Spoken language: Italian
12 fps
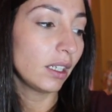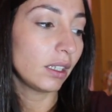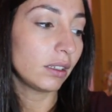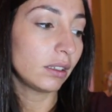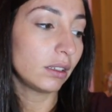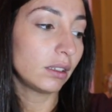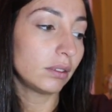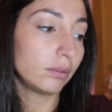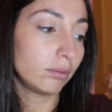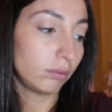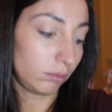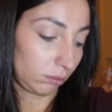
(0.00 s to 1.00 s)

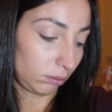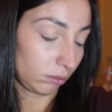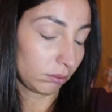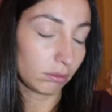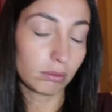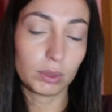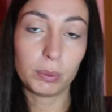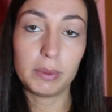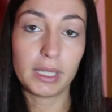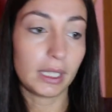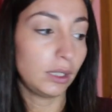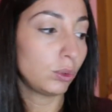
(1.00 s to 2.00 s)
eh, mm, qui
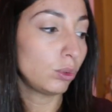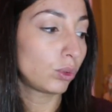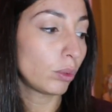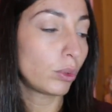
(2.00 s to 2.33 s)
mi cade tutto,